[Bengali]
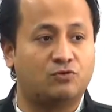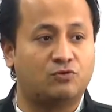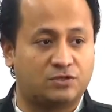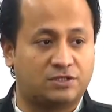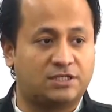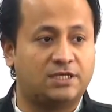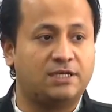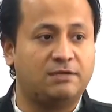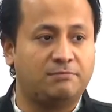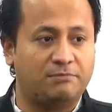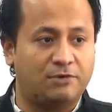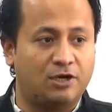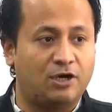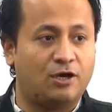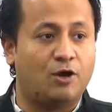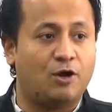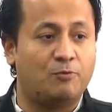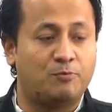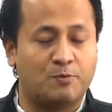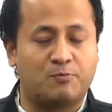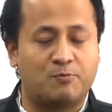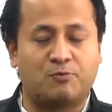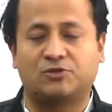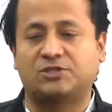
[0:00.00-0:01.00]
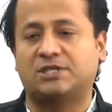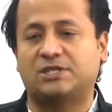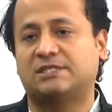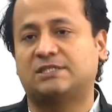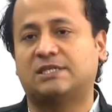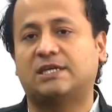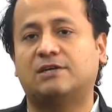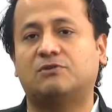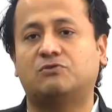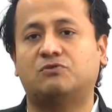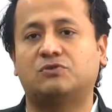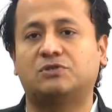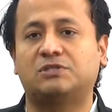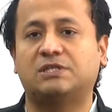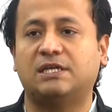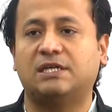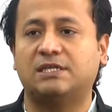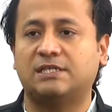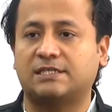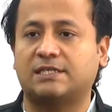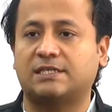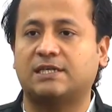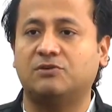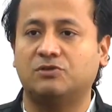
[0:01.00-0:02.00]
করছে বা অপপ্রচারটা করছে
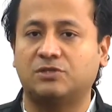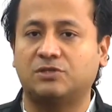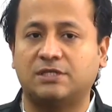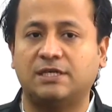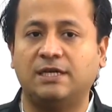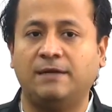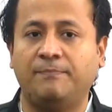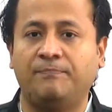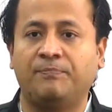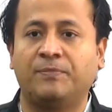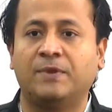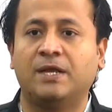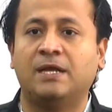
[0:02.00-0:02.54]
সেটা হচ্ছে